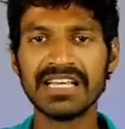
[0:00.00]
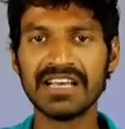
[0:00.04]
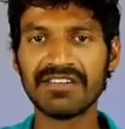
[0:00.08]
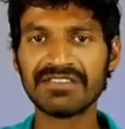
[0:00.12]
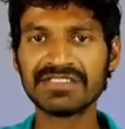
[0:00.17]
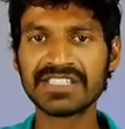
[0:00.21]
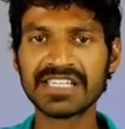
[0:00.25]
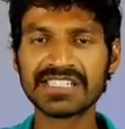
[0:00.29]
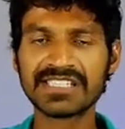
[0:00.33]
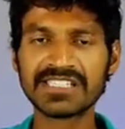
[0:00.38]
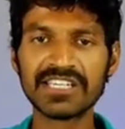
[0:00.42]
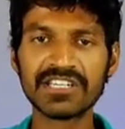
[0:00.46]

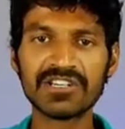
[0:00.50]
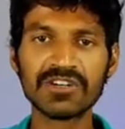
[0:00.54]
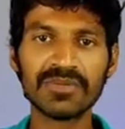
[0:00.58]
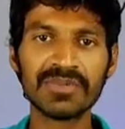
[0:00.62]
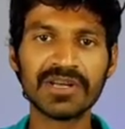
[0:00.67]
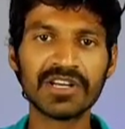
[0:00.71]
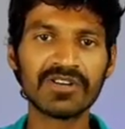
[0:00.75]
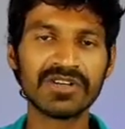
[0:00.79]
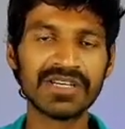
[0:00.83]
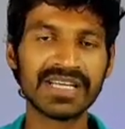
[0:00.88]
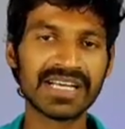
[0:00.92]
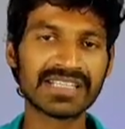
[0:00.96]
ఎఫ్ సిక్స్టీ టూ
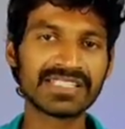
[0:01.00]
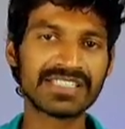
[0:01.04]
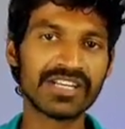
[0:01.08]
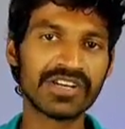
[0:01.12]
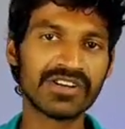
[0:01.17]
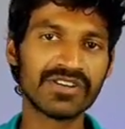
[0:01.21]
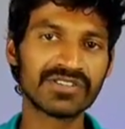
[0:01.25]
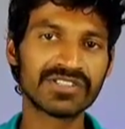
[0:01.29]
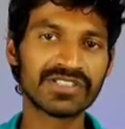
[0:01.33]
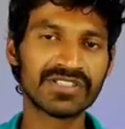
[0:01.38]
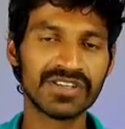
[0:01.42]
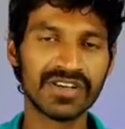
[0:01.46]
మీకు
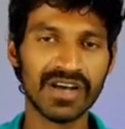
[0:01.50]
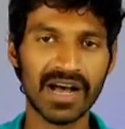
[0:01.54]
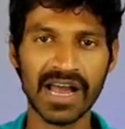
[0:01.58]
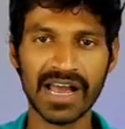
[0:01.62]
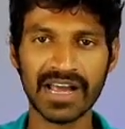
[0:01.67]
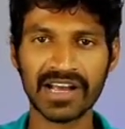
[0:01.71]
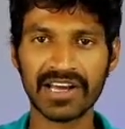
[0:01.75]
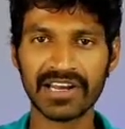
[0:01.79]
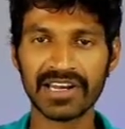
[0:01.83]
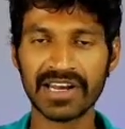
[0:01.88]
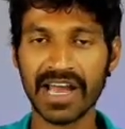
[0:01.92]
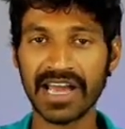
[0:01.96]
ఎగ్జినోస్ ఆ
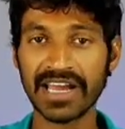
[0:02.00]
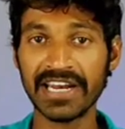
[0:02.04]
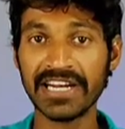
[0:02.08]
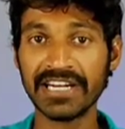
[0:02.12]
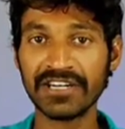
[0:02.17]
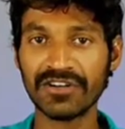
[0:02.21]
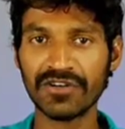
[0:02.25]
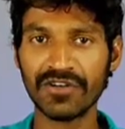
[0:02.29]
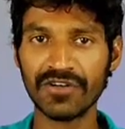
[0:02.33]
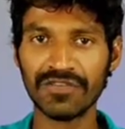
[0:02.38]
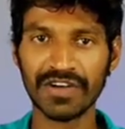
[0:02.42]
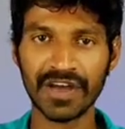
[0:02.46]
యొక్క నైన్
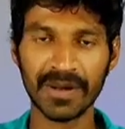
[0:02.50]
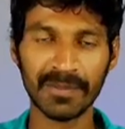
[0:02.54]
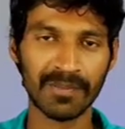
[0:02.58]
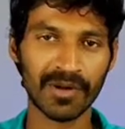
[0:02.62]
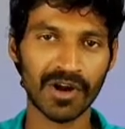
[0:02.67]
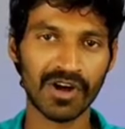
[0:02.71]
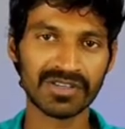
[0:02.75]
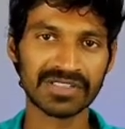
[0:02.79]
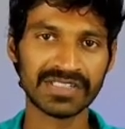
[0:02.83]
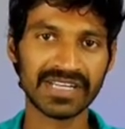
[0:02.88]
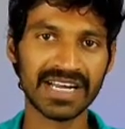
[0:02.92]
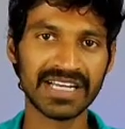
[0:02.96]
ఎయిట్ టూ ఫైవ్
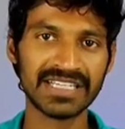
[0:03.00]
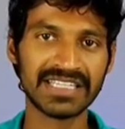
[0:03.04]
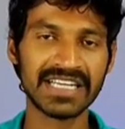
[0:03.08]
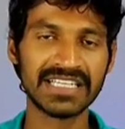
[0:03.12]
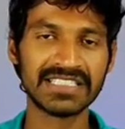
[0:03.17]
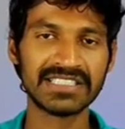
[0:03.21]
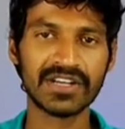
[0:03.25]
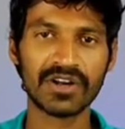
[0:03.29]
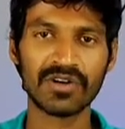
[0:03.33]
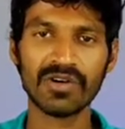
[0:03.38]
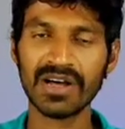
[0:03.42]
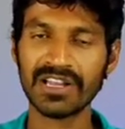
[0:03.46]
ప్రాసెసర్ అయితే
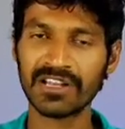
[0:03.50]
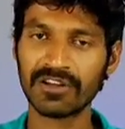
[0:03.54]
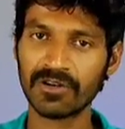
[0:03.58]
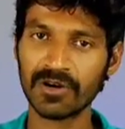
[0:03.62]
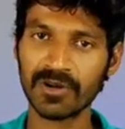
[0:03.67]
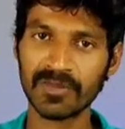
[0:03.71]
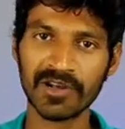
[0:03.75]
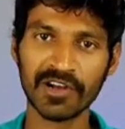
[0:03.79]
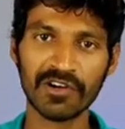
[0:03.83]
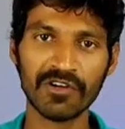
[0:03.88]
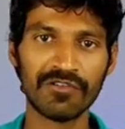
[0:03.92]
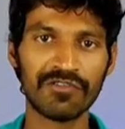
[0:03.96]
ఇచ్చారు అది
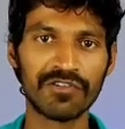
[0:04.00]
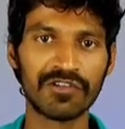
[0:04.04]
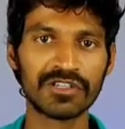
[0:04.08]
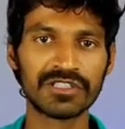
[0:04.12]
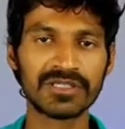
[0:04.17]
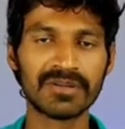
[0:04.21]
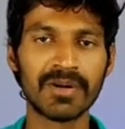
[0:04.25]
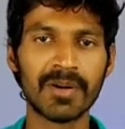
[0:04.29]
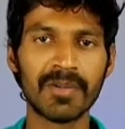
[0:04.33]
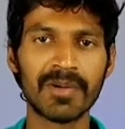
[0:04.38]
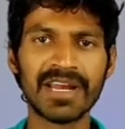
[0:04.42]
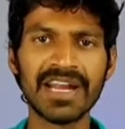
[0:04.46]
కూడా మీకు ఫోర్
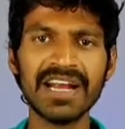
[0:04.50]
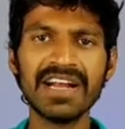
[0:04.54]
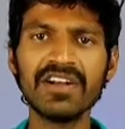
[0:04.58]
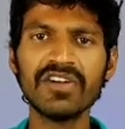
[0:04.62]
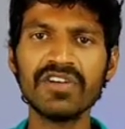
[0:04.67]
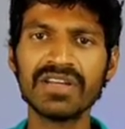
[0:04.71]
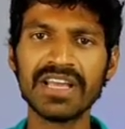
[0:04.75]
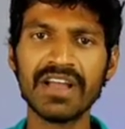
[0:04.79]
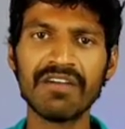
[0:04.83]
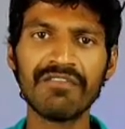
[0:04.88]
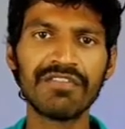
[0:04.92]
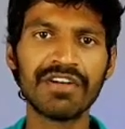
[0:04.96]
జీ మొబైల్
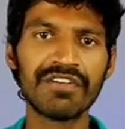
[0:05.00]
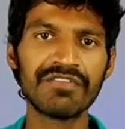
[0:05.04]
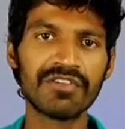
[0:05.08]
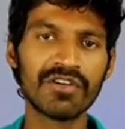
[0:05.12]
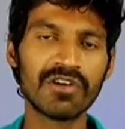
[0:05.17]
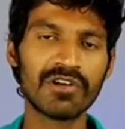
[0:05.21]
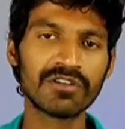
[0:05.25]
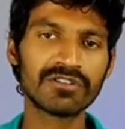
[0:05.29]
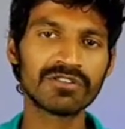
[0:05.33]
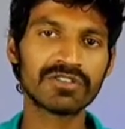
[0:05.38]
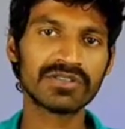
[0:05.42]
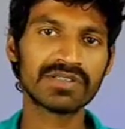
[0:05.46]
అండ్ ఎం ఫిఫ్టీ
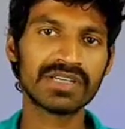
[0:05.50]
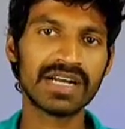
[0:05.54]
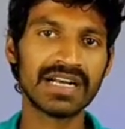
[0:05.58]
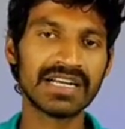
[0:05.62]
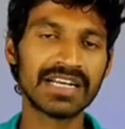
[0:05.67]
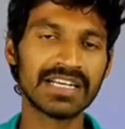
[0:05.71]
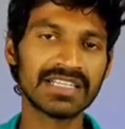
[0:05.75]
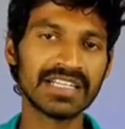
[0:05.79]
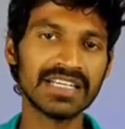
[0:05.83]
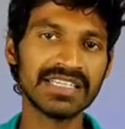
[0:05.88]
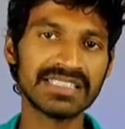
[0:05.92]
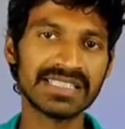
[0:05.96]
వన్లో
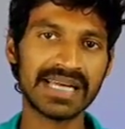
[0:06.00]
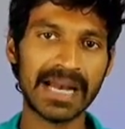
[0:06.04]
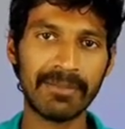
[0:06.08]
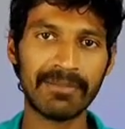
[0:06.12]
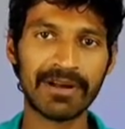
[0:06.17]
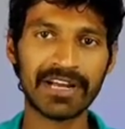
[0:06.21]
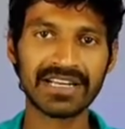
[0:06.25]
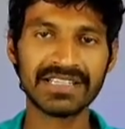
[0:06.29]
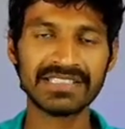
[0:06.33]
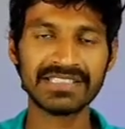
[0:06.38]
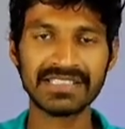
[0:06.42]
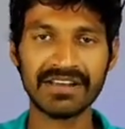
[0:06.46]
చూసినట్టయితే
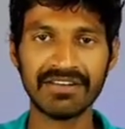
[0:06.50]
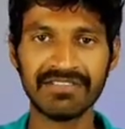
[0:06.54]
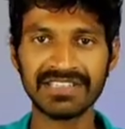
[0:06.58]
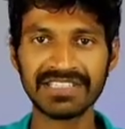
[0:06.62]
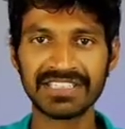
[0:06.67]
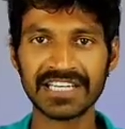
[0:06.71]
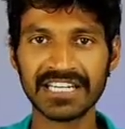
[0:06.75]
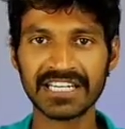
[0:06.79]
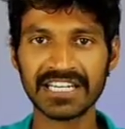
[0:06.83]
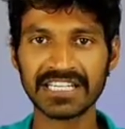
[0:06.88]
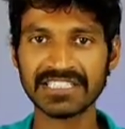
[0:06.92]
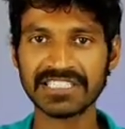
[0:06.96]
స్నాప్డ్రాగన్
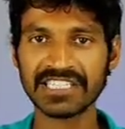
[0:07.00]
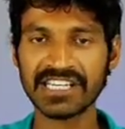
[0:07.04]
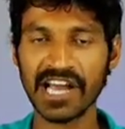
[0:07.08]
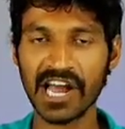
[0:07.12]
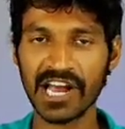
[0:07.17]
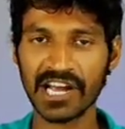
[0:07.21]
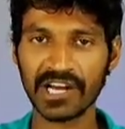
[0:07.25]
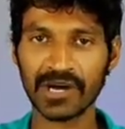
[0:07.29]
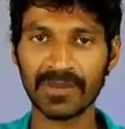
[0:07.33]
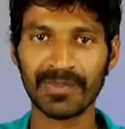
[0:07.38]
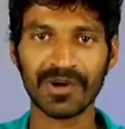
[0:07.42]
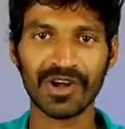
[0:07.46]
సెవెన్ థర్టీ జీ ఆ
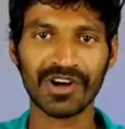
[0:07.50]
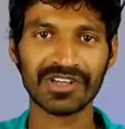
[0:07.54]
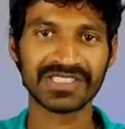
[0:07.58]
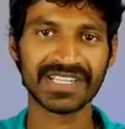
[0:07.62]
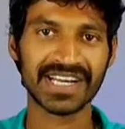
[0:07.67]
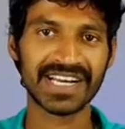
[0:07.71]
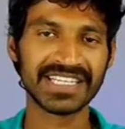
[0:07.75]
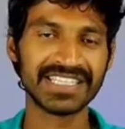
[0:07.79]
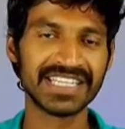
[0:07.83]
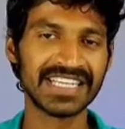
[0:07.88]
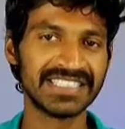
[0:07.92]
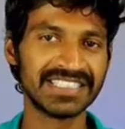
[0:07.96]
యొక్క
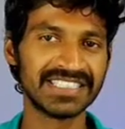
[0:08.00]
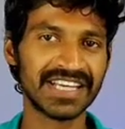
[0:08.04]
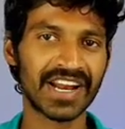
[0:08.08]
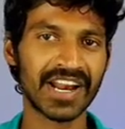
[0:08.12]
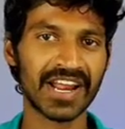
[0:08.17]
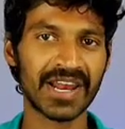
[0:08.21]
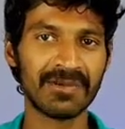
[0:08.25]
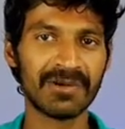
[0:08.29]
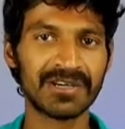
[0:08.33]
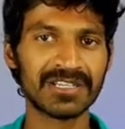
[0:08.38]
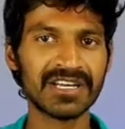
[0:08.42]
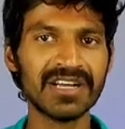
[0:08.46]
ప్రాసెసర్ అయితే
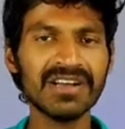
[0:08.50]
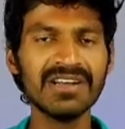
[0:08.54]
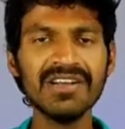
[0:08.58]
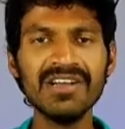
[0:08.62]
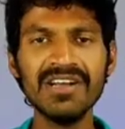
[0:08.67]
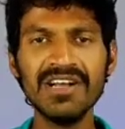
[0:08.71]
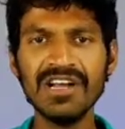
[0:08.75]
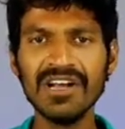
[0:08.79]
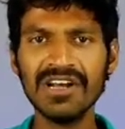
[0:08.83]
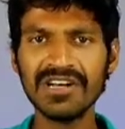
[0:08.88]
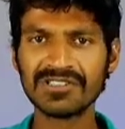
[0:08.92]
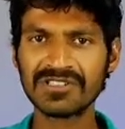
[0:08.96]
ఇచ్చారనమాట
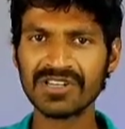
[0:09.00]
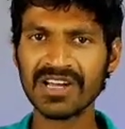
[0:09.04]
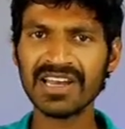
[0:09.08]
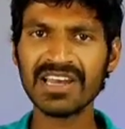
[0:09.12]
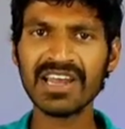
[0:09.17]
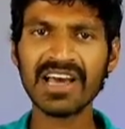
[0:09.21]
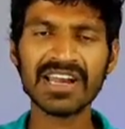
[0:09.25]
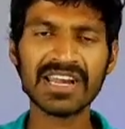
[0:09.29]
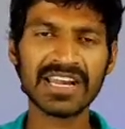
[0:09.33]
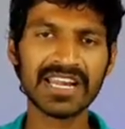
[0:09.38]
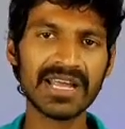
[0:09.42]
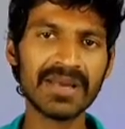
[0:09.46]
సో
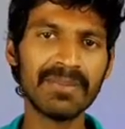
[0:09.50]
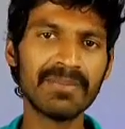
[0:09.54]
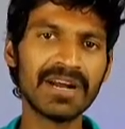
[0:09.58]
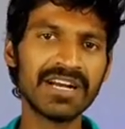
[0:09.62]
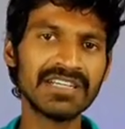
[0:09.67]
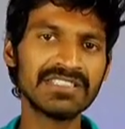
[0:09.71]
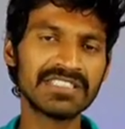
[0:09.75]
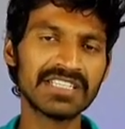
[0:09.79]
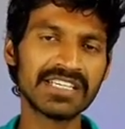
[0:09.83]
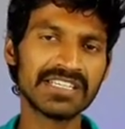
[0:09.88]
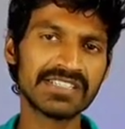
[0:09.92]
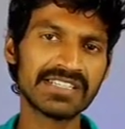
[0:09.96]
ఇలా
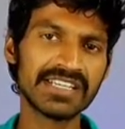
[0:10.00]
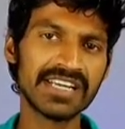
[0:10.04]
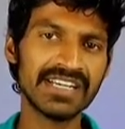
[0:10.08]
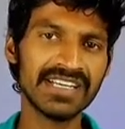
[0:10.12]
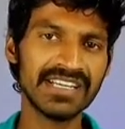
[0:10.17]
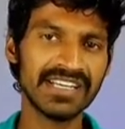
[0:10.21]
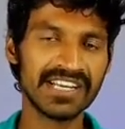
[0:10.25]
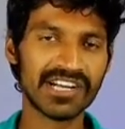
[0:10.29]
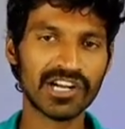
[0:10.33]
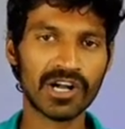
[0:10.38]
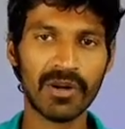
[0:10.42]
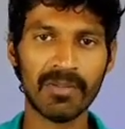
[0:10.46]
రీబ్రాండ్ చేసే
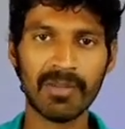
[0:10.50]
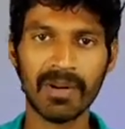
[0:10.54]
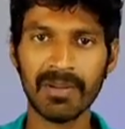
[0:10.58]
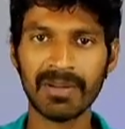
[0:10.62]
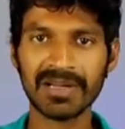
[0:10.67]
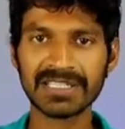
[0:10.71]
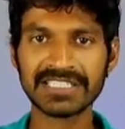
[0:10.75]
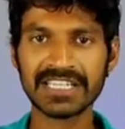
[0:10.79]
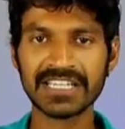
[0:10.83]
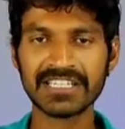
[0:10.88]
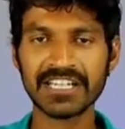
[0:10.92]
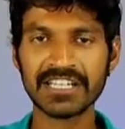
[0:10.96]
ఈ యొక్క
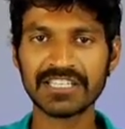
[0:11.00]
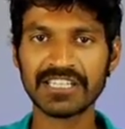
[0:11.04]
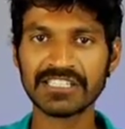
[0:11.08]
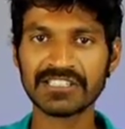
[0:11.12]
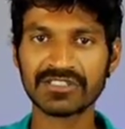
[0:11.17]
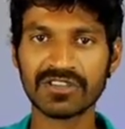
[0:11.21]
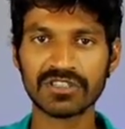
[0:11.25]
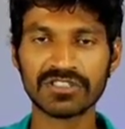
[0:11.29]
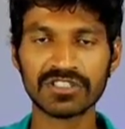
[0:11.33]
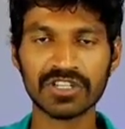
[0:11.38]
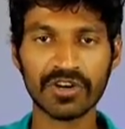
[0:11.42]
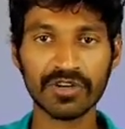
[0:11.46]
మొబైల్స్ అయితే
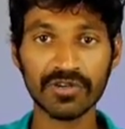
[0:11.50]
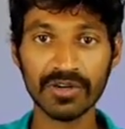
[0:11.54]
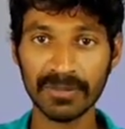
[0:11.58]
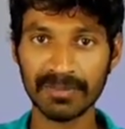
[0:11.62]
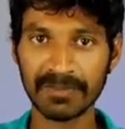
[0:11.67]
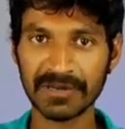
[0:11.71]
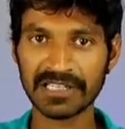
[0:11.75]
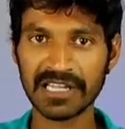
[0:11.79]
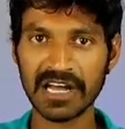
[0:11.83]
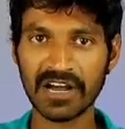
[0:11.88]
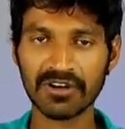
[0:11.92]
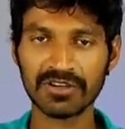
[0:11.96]
తీసుకొచ్చారు
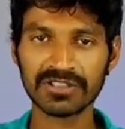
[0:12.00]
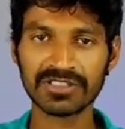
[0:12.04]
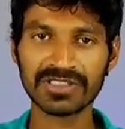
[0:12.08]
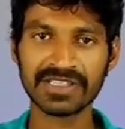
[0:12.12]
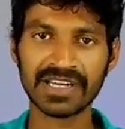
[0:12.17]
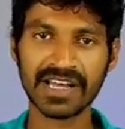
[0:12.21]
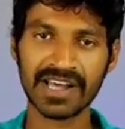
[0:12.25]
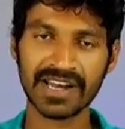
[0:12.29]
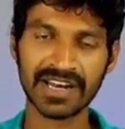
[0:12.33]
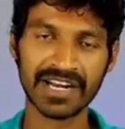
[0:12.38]
ఇప్పుడు దాకా వచ్చిన